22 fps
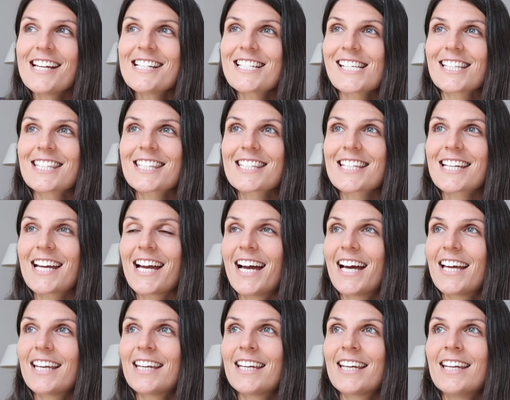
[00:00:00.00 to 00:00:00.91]
Das
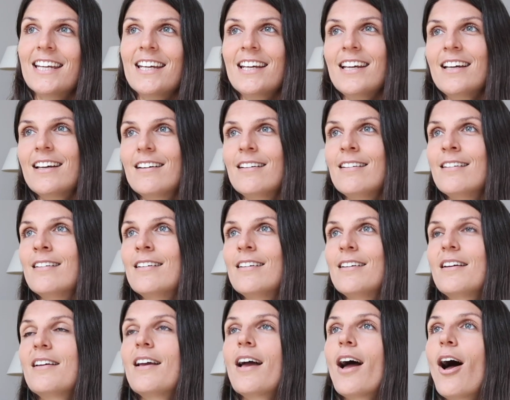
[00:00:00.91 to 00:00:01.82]
kann
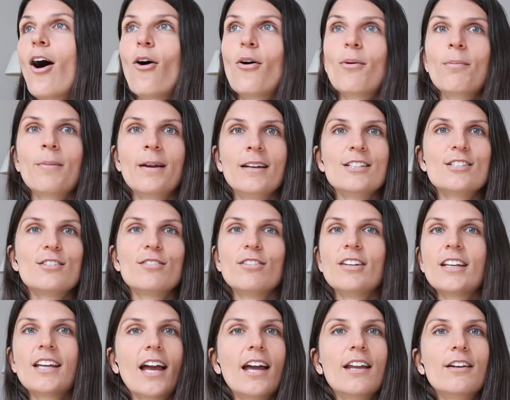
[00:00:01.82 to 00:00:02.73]
äh, auch
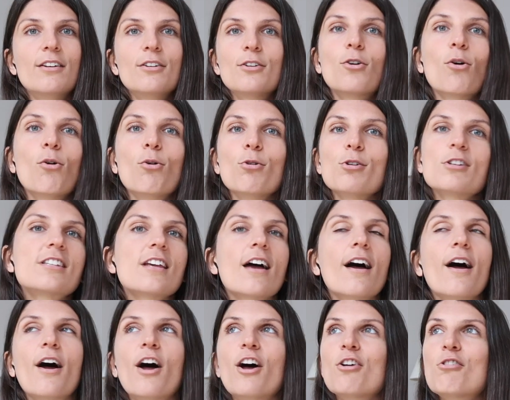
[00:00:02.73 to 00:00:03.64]
meinetwegen ein
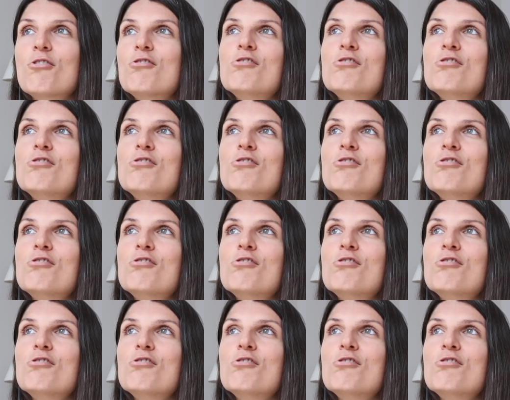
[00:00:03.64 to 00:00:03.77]
großer